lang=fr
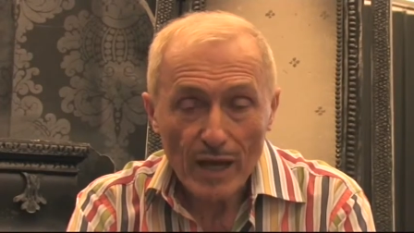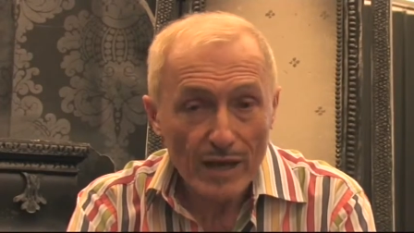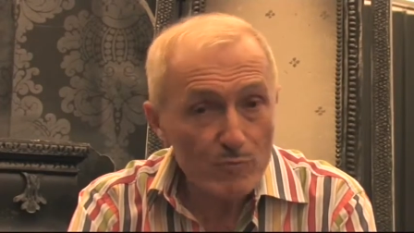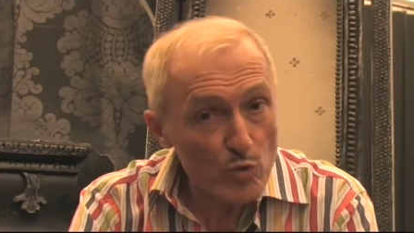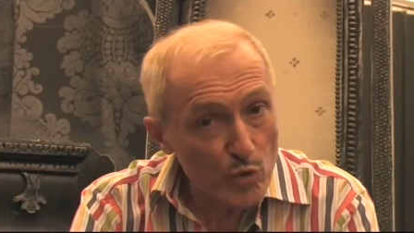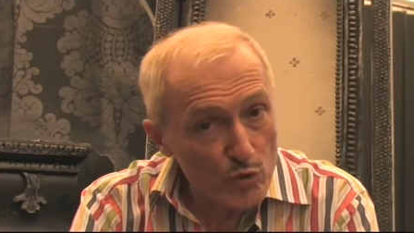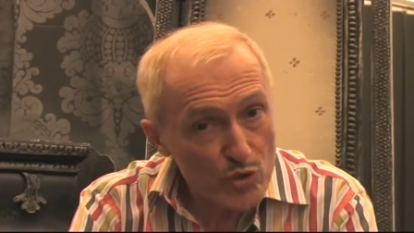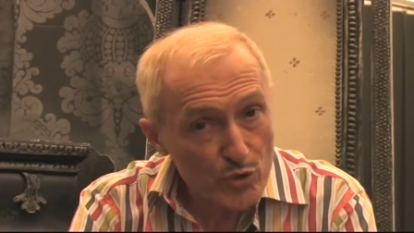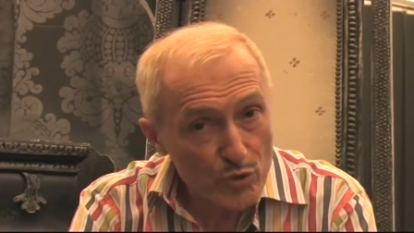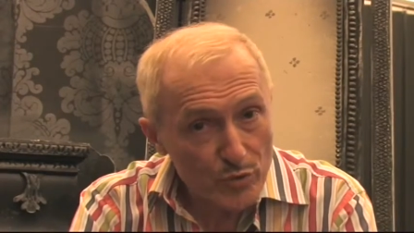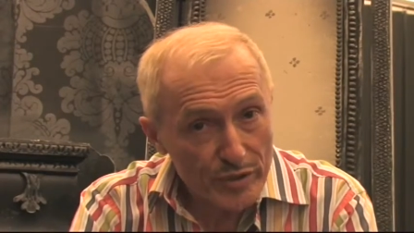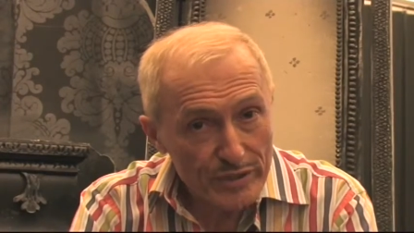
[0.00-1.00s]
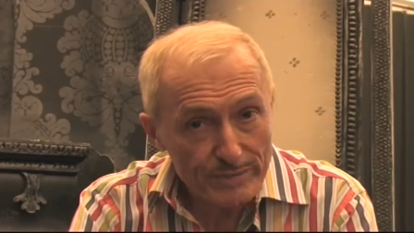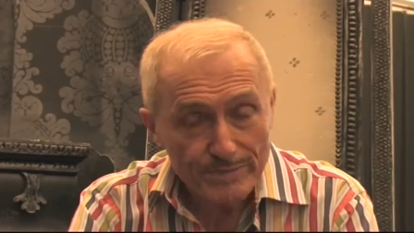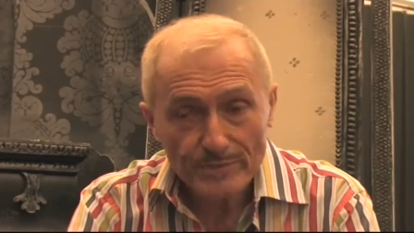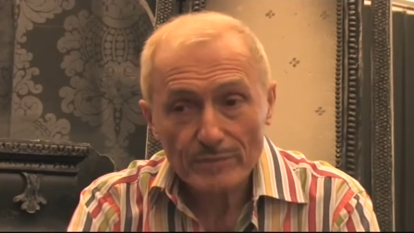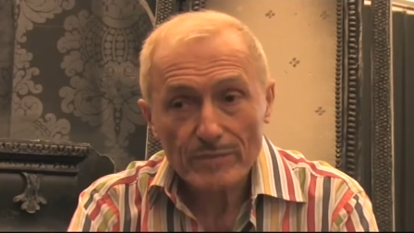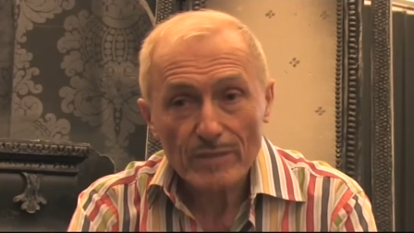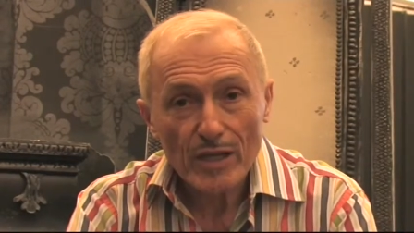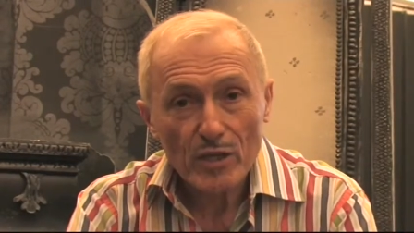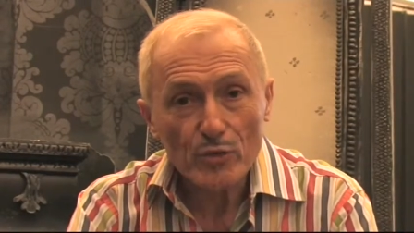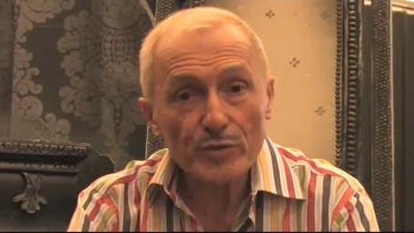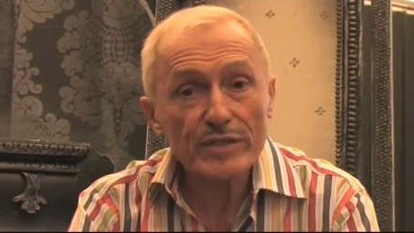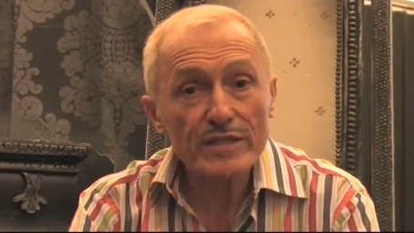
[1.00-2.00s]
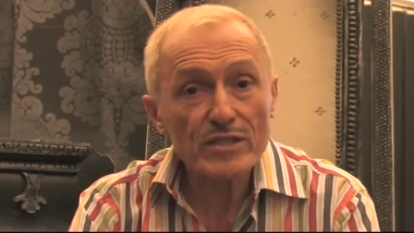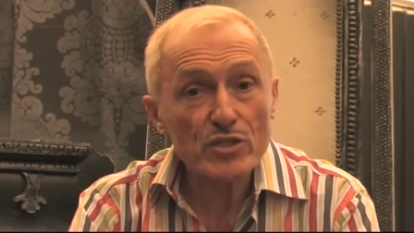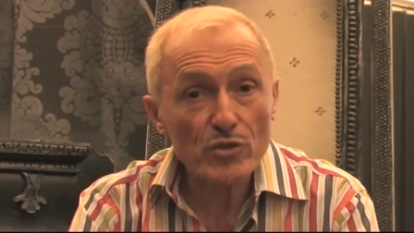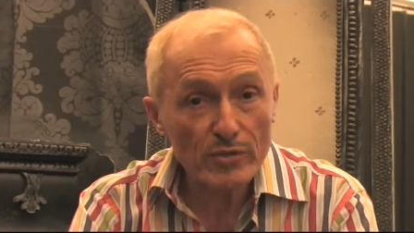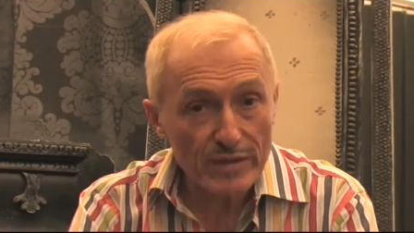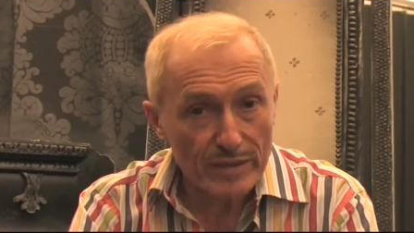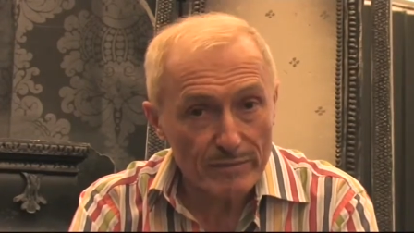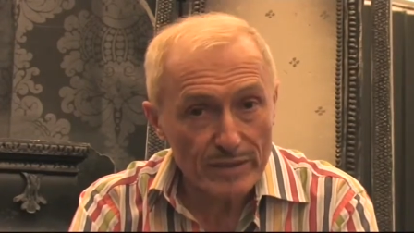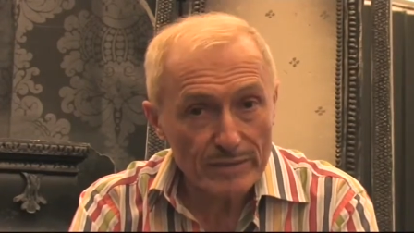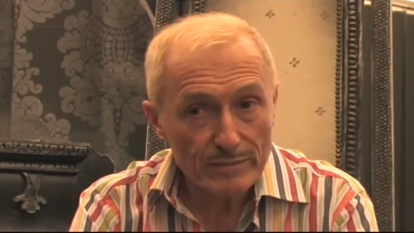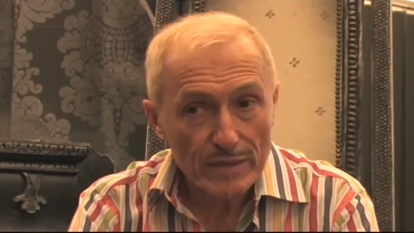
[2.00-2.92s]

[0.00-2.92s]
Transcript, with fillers: amoureuse de lui, lui dise je t'aime.